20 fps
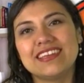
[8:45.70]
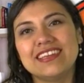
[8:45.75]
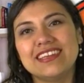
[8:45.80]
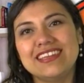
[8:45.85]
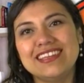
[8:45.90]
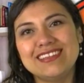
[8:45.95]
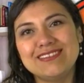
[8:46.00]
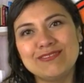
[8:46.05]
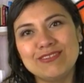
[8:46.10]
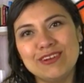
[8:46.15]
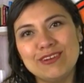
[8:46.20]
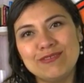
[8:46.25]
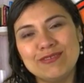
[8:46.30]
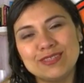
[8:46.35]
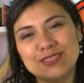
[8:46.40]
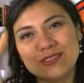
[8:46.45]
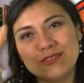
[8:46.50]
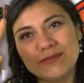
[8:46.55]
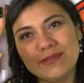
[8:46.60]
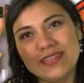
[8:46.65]
y
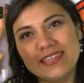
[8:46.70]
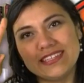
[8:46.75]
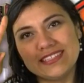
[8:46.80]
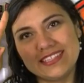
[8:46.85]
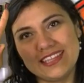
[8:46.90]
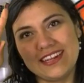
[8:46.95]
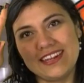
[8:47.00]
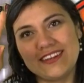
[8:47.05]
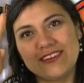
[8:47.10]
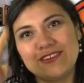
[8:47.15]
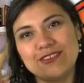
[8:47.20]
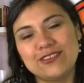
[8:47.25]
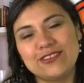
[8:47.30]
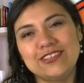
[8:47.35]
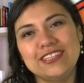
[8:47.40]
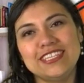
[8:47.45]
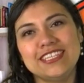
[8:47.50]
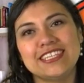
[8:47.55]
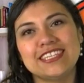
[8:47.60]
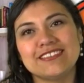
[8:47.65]
vuelva a subir hacia la
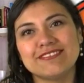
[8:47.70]
coronilla.